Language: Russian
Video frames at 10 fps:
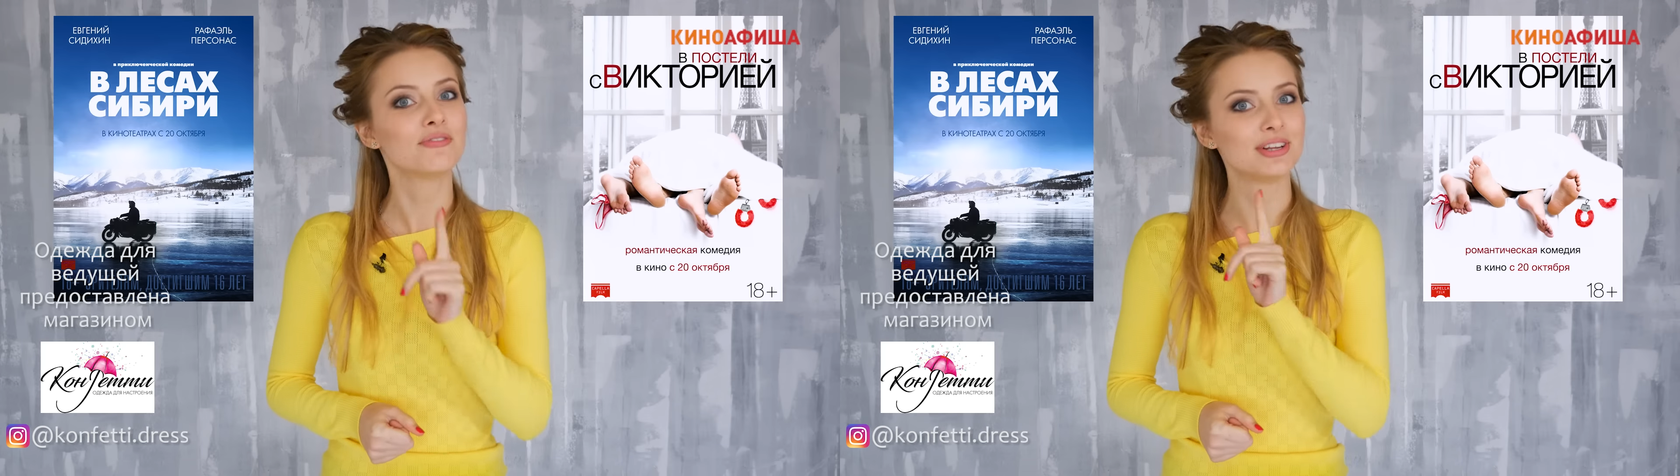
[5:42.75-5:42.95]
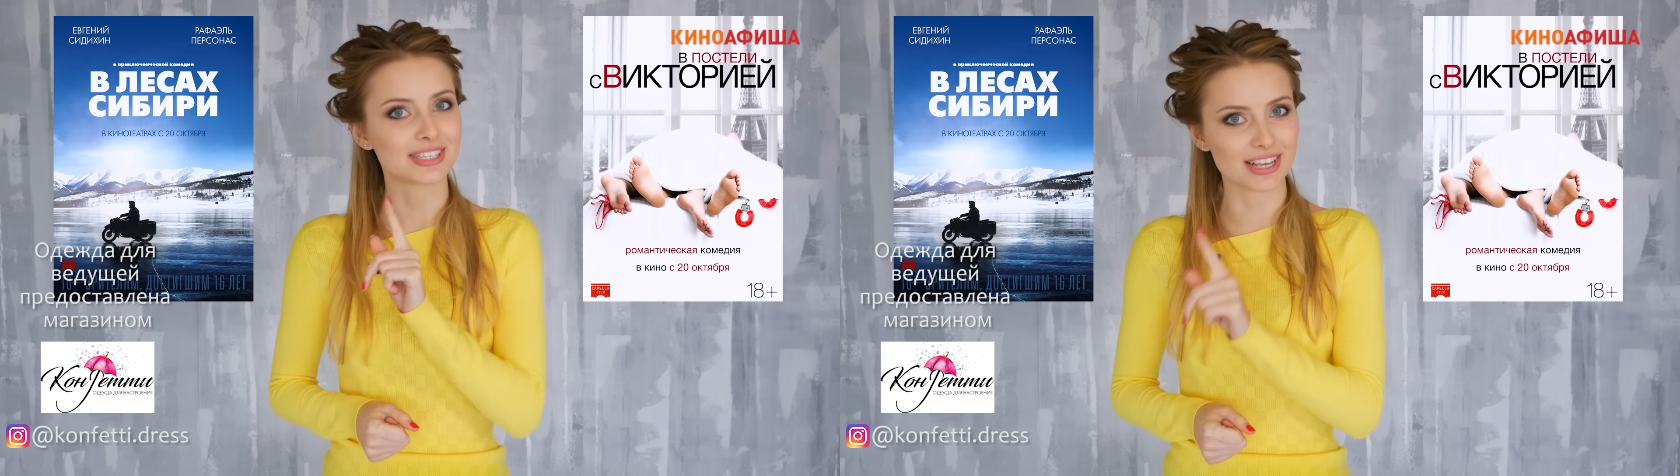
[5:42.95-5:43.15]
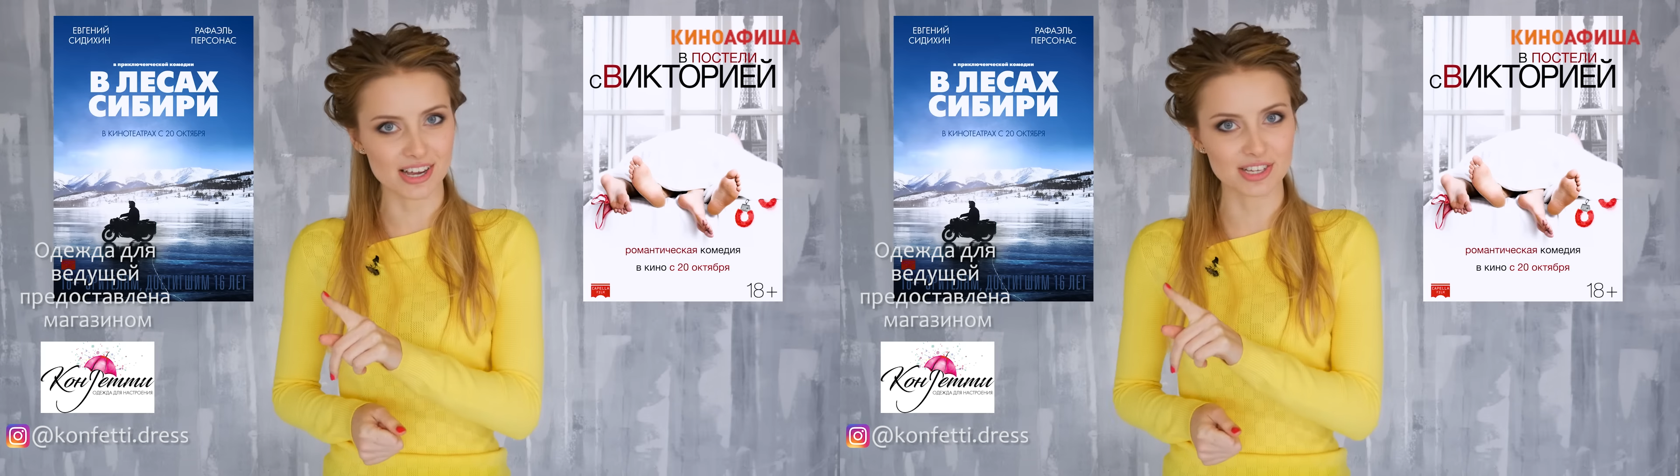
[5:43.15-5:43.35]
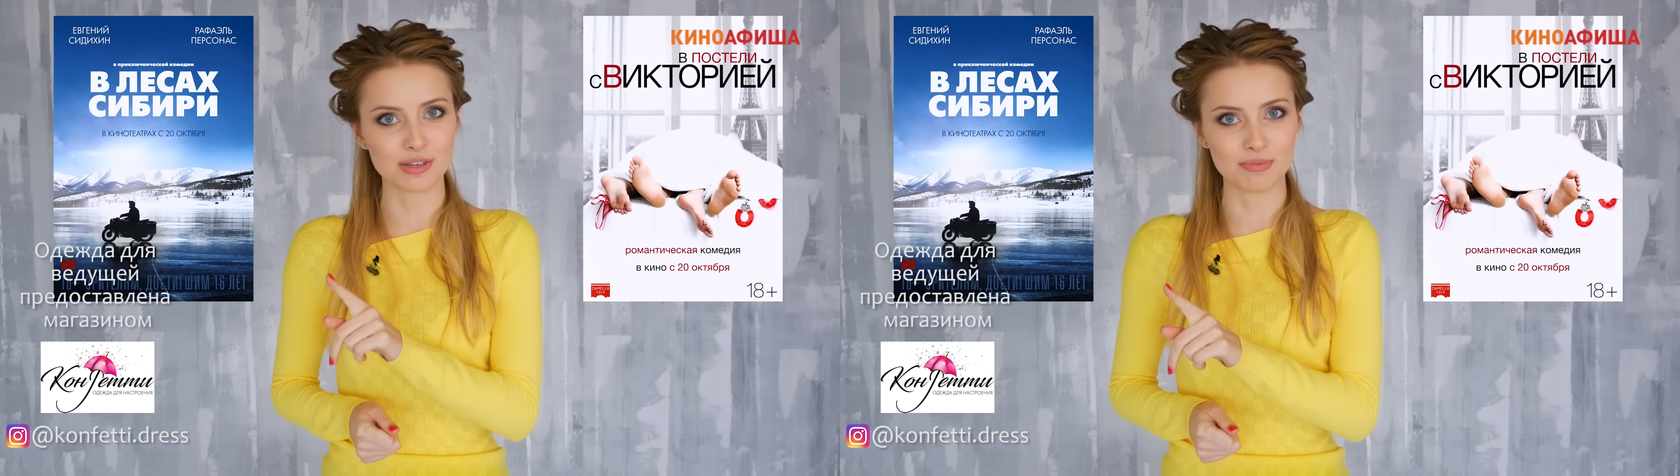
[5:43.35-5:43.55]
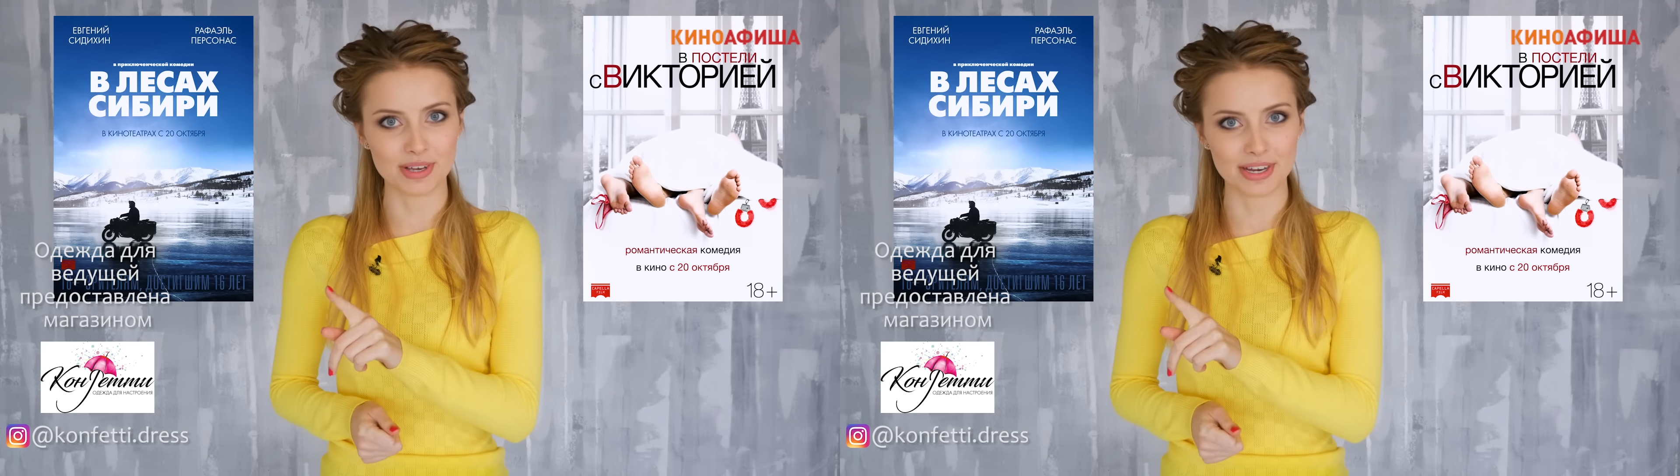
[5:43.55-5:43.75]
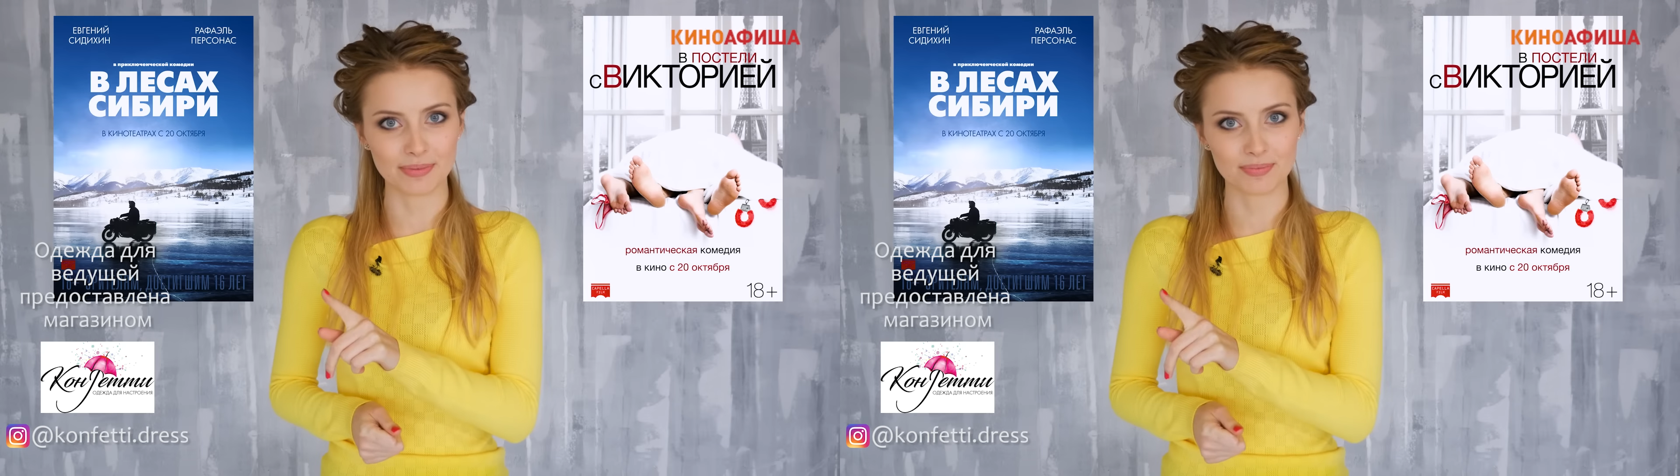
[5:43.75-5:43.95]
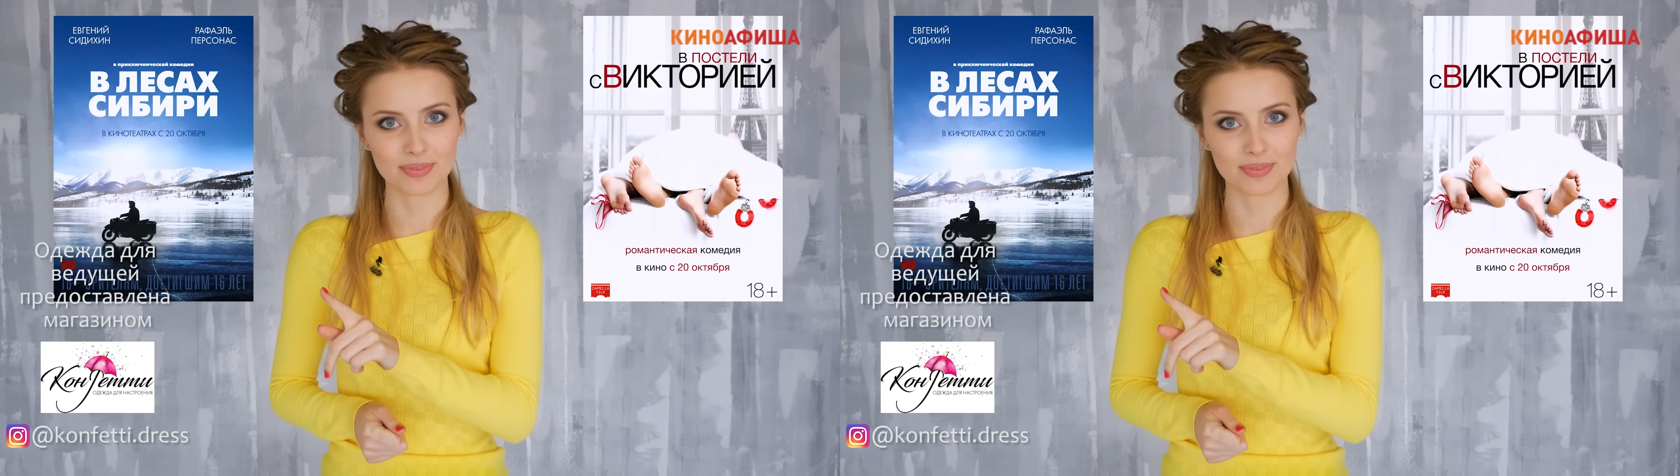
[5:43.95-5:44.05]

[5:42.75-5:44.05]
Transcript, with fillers: в лесах Сибири.